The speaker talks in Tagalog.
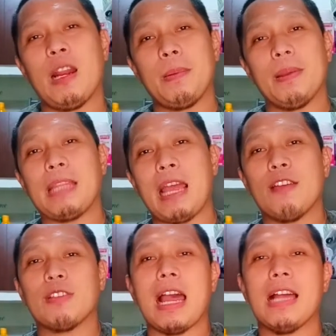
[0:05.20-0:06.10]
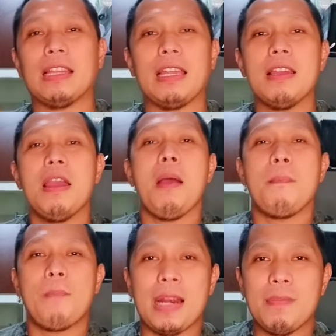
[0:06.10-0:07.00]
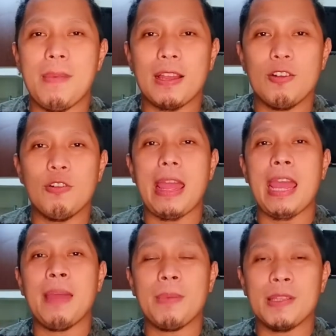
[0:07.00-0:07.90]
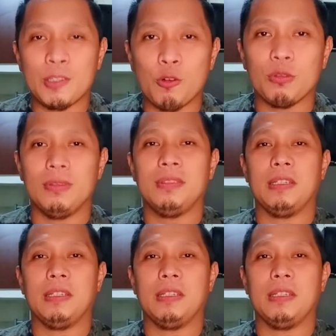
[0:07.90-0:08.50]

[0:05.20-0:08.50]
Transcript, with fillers: naman tayo sa ating panibagong episode.